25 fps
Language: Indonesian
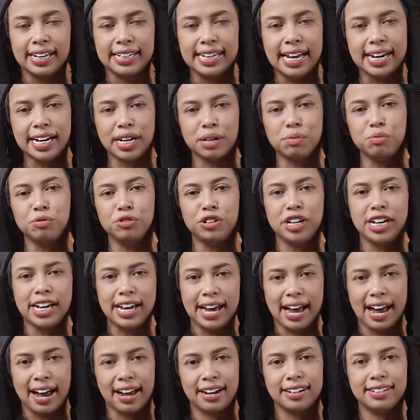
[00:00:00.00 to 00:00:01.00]
Jadi
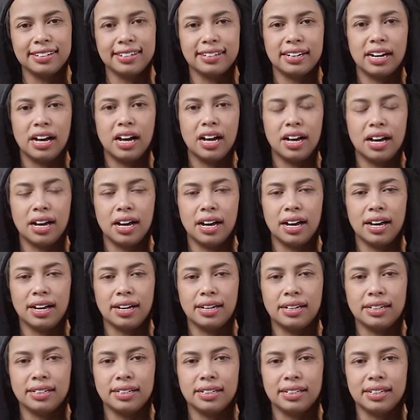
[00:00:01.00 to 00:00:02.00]
kemudian
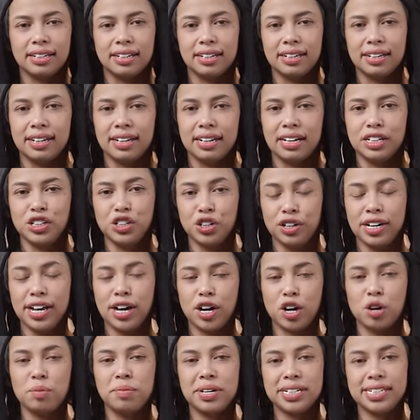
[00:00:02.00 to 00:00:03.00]
uh,
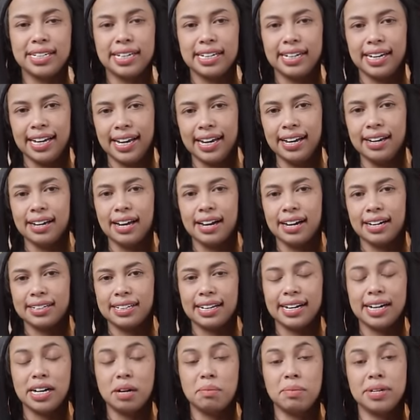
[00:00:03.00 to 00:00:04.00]
Julia Roberts ini
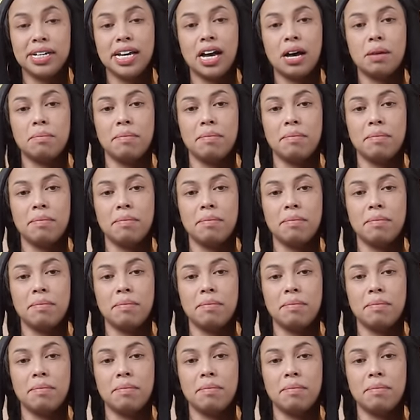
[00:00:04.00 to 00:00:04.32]
karakternya namanya